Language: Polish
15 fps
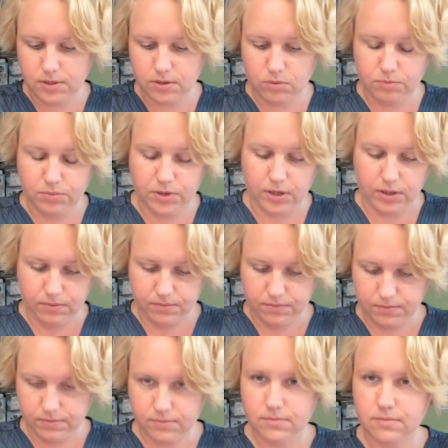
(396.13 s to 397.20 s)
sobie
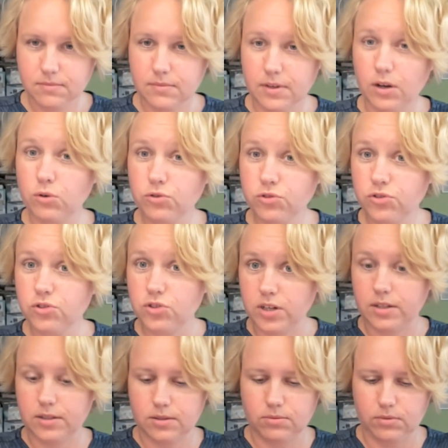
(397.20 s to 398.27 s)
na osi
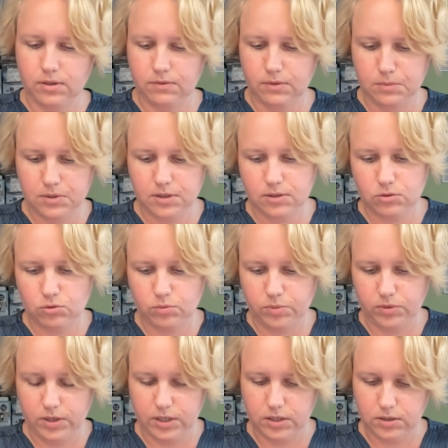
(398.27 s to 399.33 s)
czasu, ja Wam zaraz tu
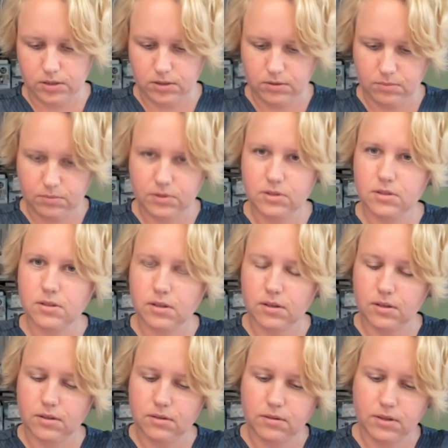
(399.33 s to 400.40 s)
pokażę, to będzie
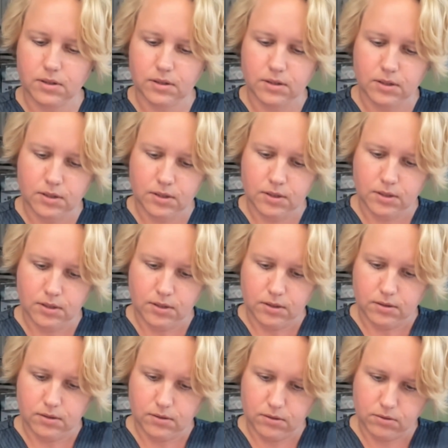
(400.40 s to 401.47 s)
takie trochę
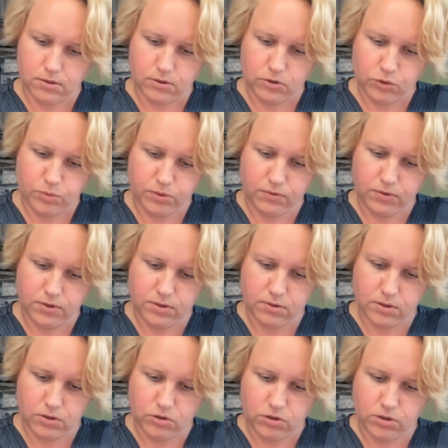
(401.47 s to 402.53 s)
dosyć
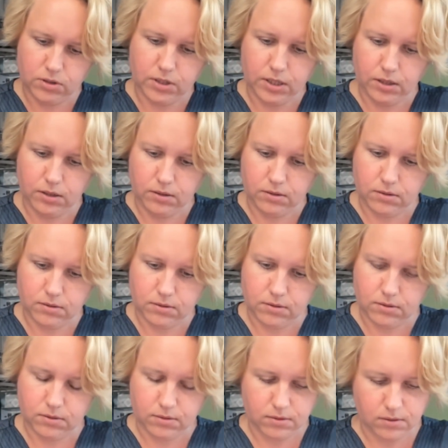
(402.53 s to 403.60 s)
prowizoryczne,
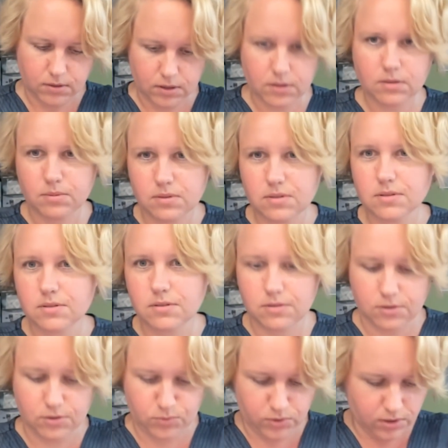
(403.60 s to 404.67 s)
tak żeby nie
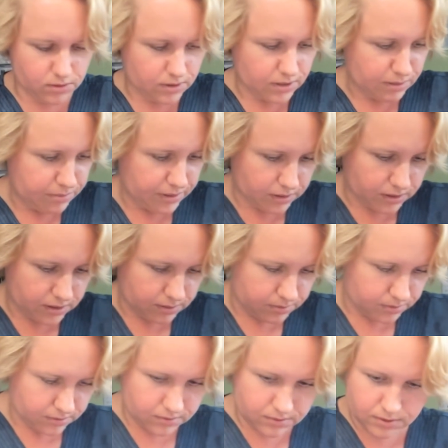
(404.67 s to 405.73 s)
zniszczyć mojego kabelka,
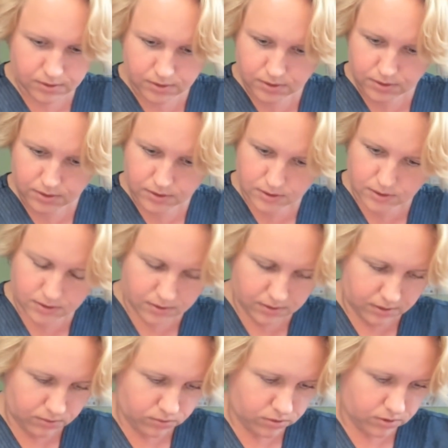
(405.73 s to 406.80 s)
bo
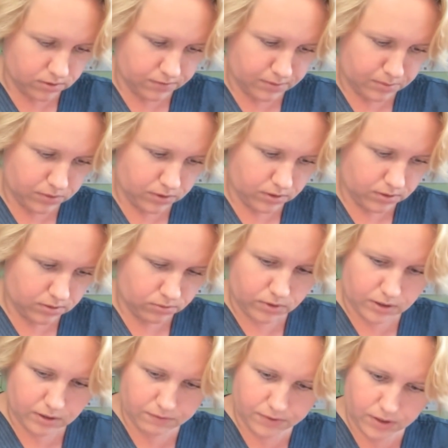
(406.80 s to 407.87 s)
jednak używam moich
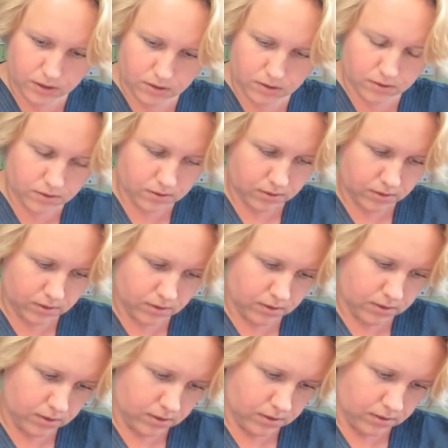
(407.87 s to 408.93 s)
słuchawek,
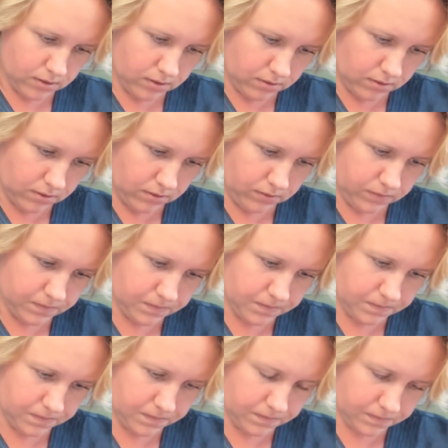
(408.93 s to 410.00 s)
to...
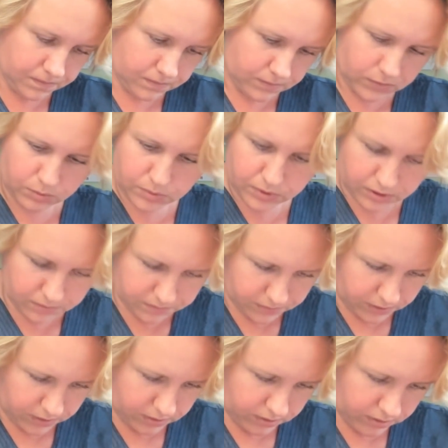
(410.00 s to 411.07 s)
Dobra,
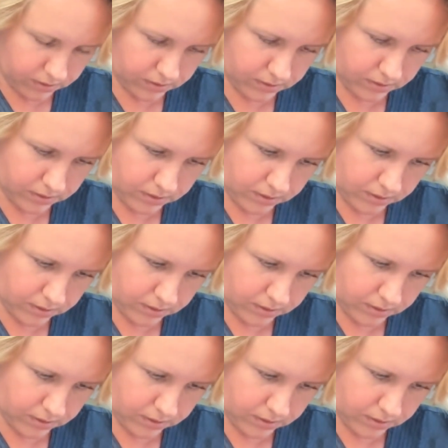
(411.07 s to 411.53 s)
nie tak.